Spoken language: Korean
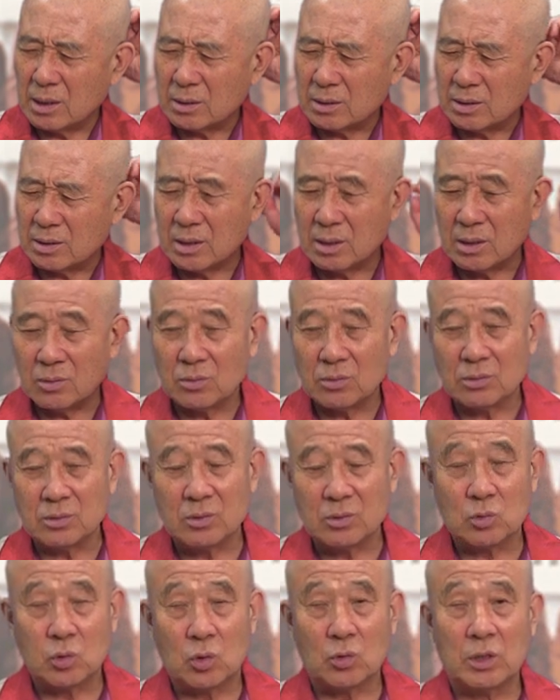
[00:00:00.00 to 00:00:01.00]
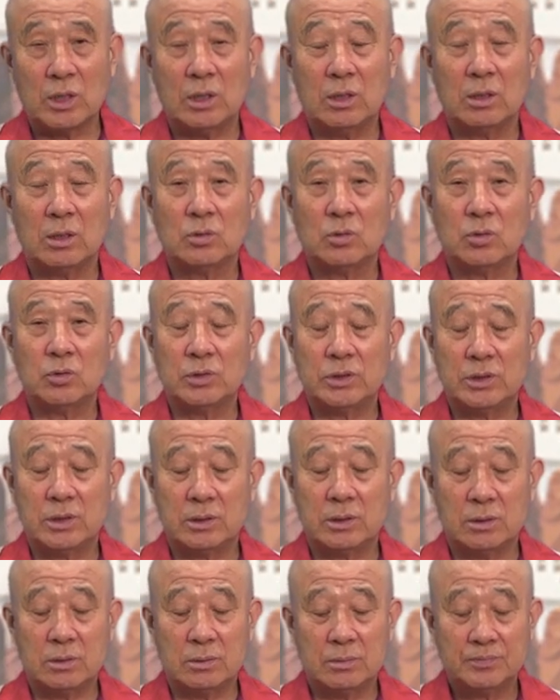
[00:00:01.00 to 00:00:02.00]
끝나고 그 독일
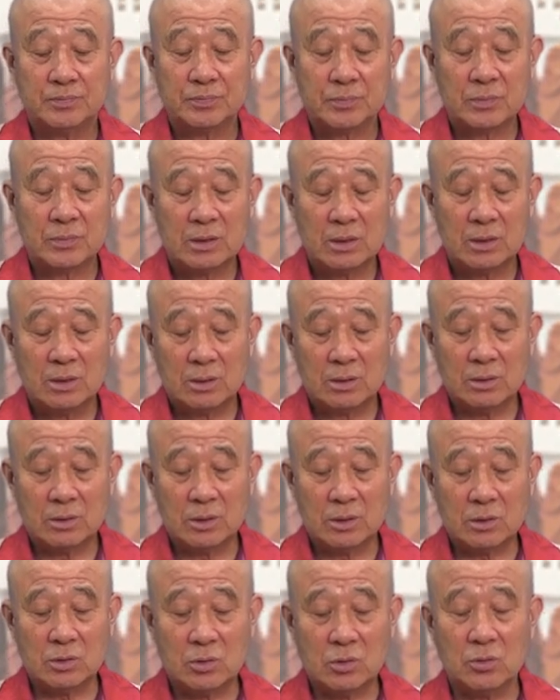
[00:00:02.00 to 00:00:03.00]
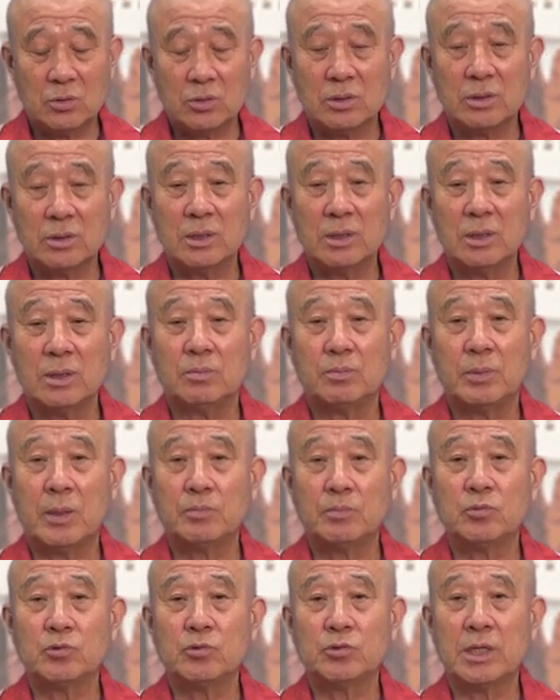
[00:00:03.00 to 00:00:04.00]
출신 그 청소년들이
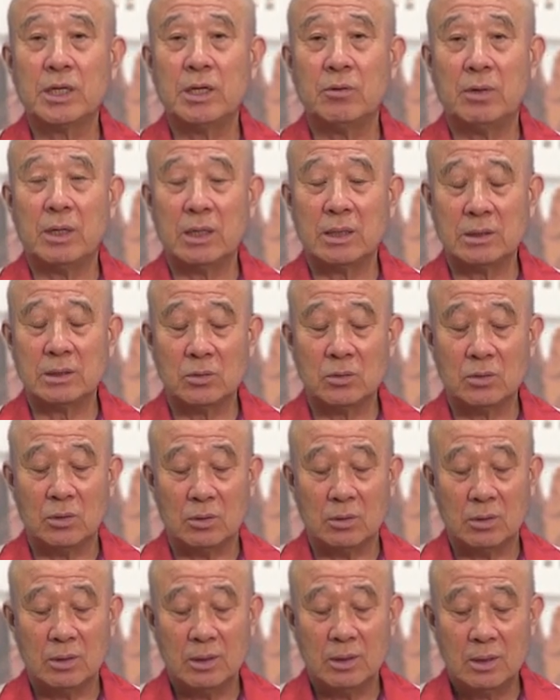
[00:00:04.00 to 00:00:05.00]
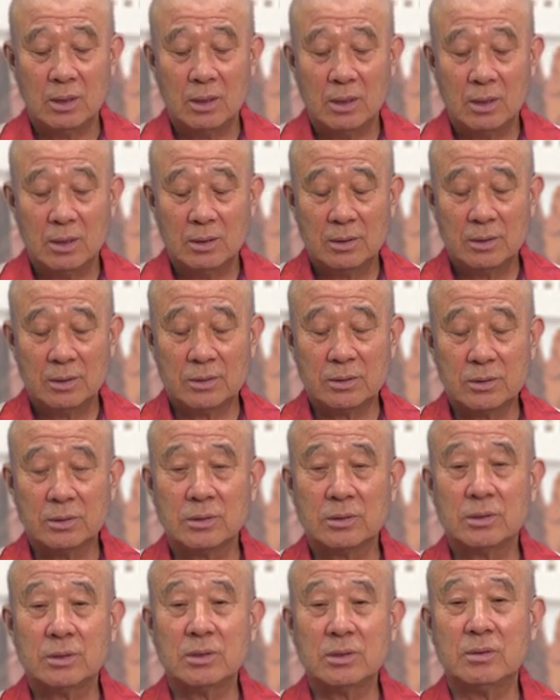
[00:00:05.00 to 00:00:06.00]
법주사에 와가지고
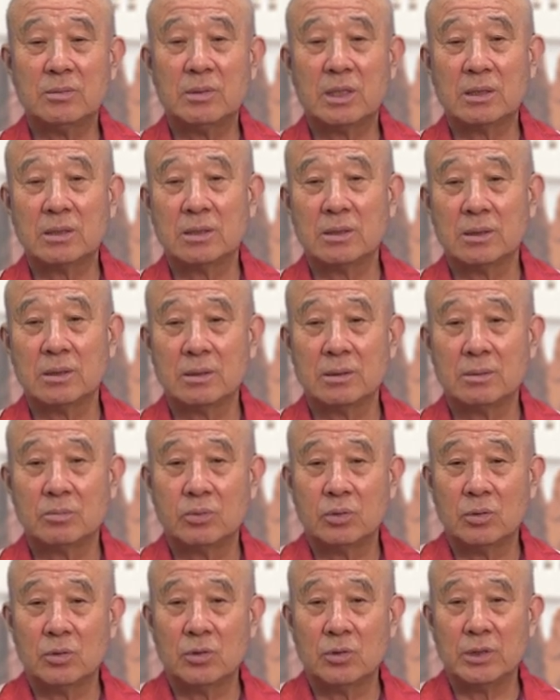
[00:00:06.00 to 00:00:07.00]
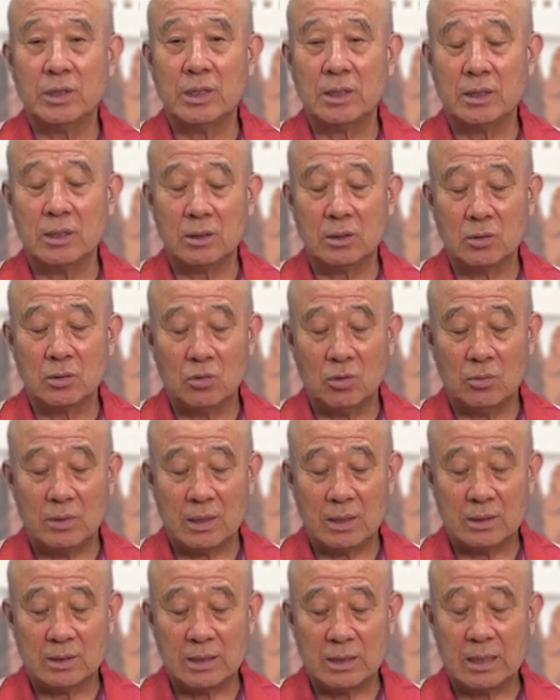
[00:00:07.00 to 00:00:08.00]
어떤 스님의 그 불교 얘기를 듣고
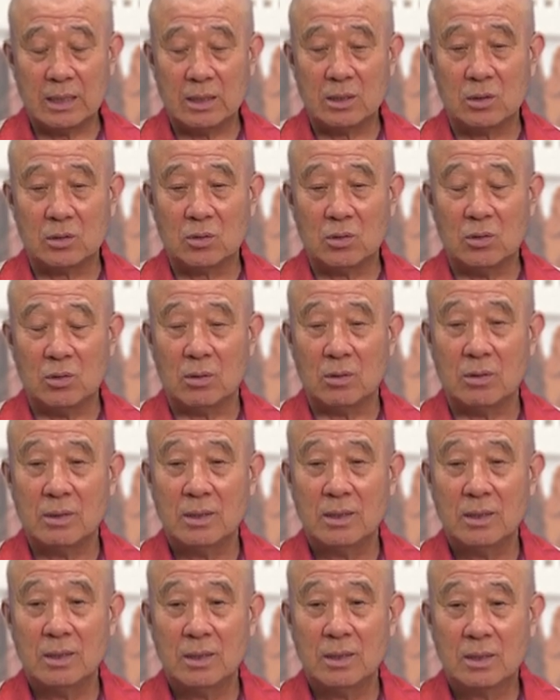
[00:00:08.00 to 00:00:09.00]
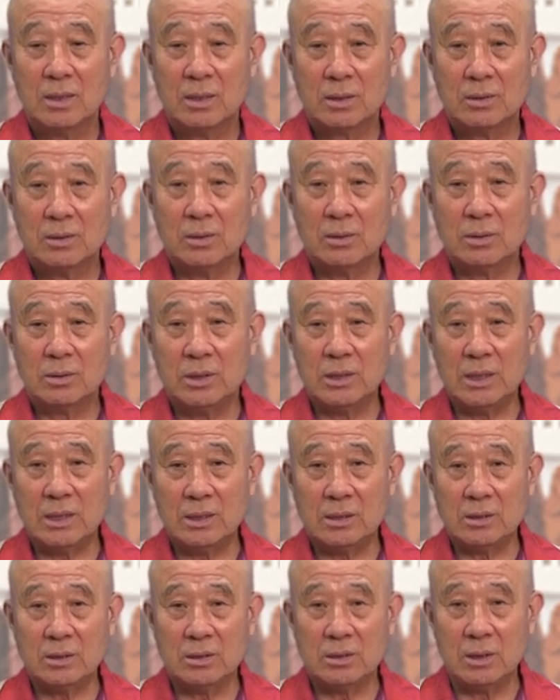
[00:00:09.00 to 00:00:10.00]
말이에요. 자기들도 그, 그
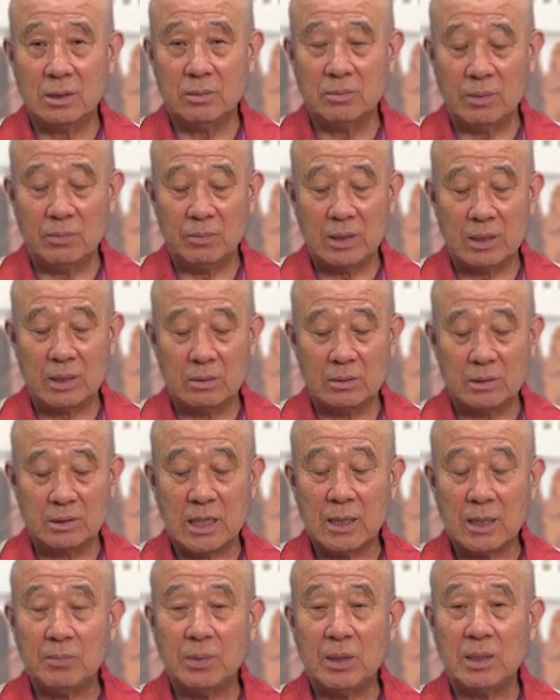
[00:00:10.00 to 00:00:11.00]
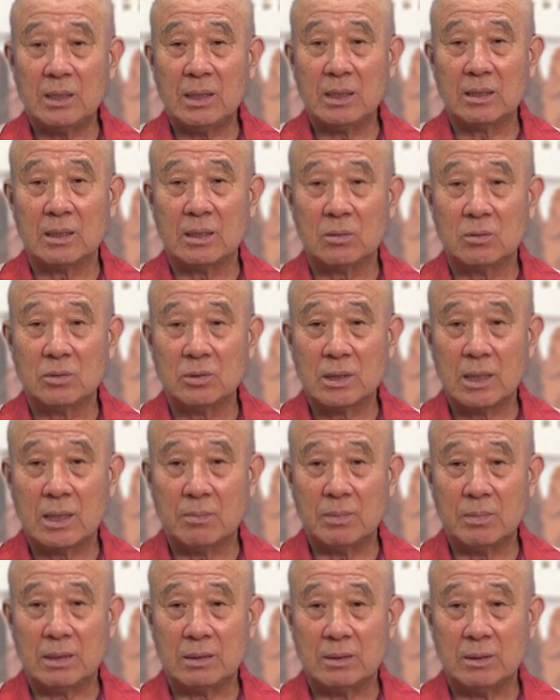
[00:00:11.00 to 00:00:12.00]
자리에서 열 몇 명이 삭발을 하더라고,
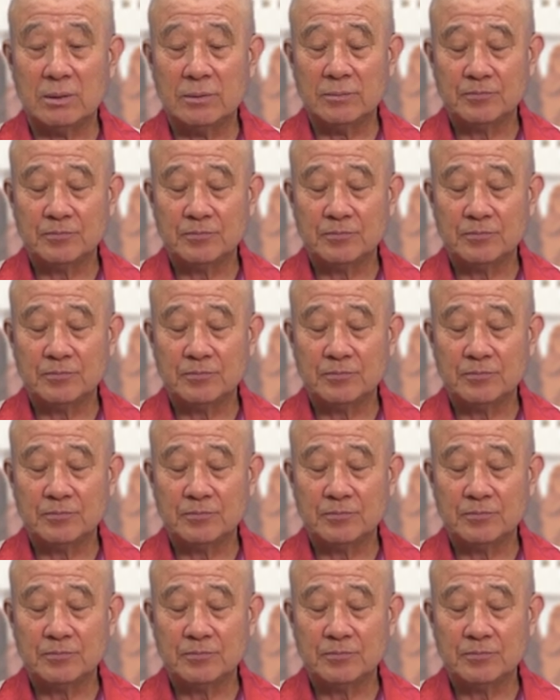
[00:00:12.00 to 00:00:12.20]
삭발을.